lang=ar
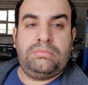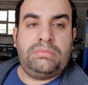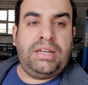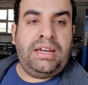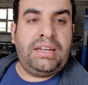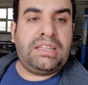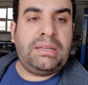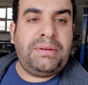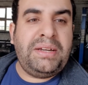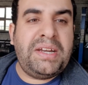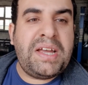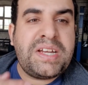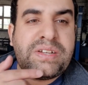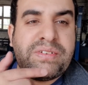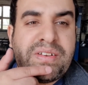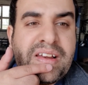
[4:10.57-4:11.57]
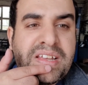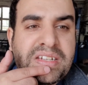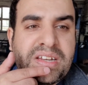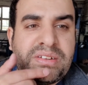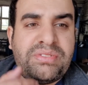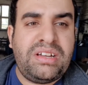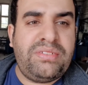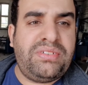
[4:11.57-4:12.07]
احنا طبعا ناشر
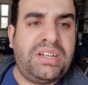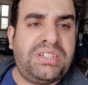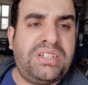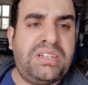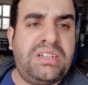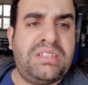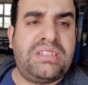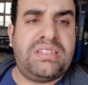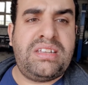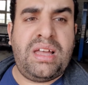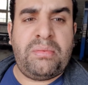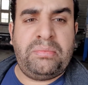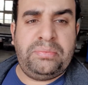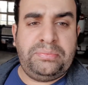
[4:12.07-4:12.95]
الشفاف عشان الصيام